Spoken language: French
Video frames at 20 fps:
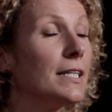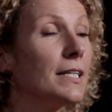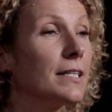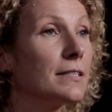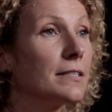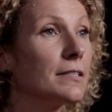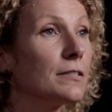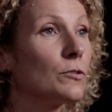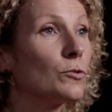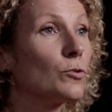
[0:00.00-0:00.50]
il
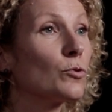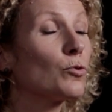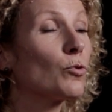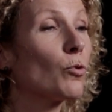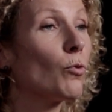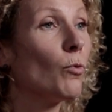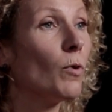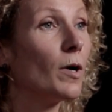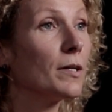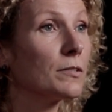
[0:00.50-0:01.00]
existe
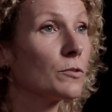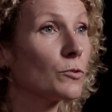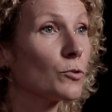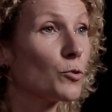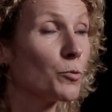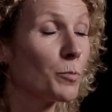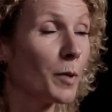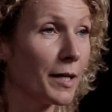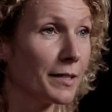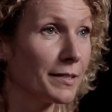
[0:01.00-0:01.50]
trois
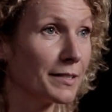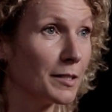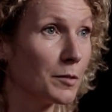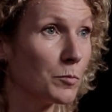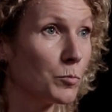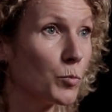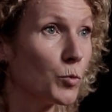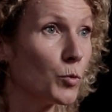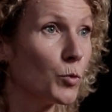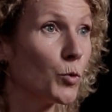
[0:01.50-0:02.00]
enjeux
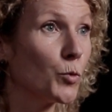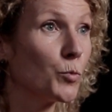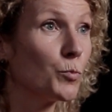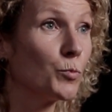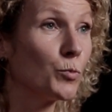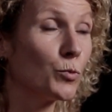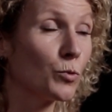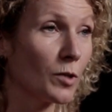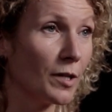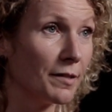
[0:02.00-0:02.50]

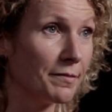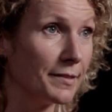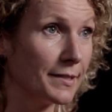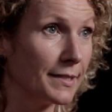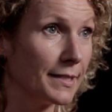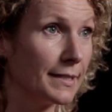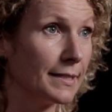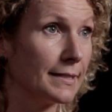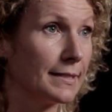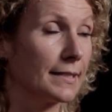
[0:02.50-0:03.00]
principaux pour la
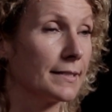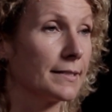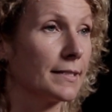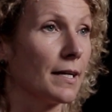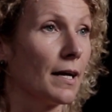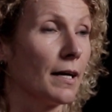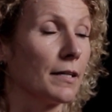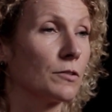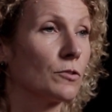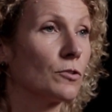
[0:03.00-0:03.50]
physique des
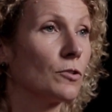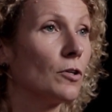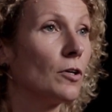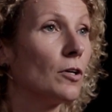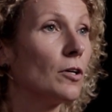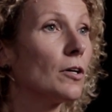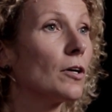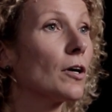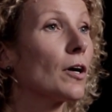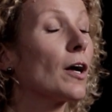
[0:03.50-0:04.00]

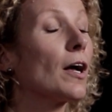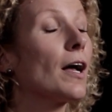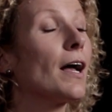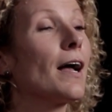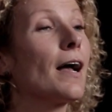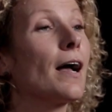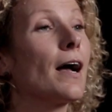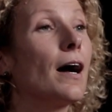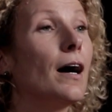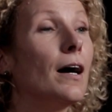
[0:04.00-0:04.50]
accélérateurs.
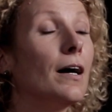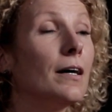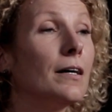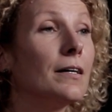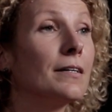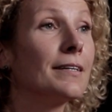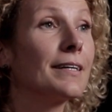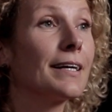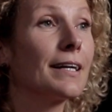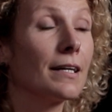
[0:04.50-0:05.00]

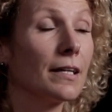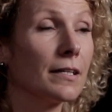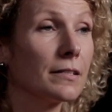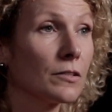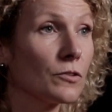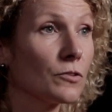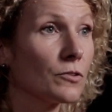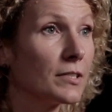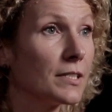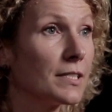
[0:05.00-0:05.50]
1.
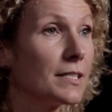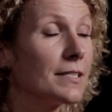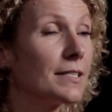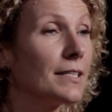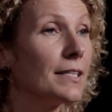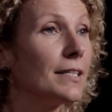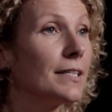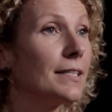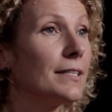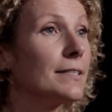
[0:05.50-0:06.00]

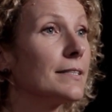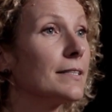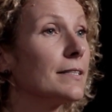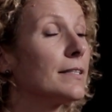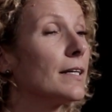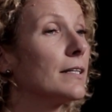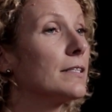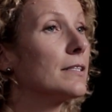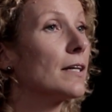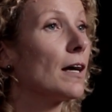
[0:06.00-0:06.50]
L'intensité,
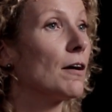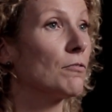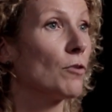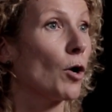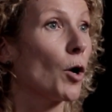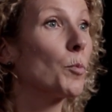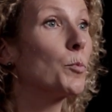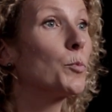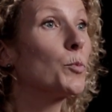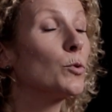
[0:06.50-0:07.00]
c'est-à-dire
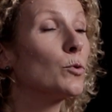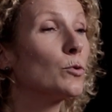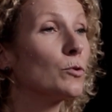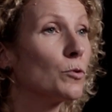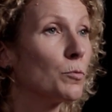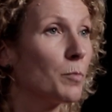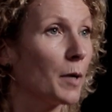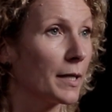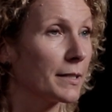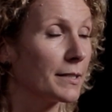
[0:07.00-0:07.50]
avoir
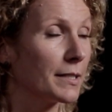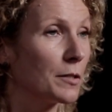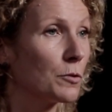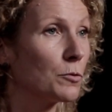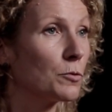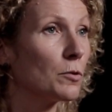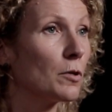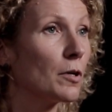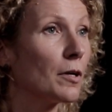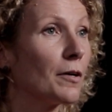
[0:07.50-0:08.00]
plus de
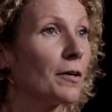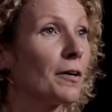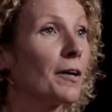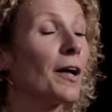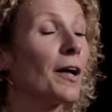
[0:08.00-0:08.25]
particules.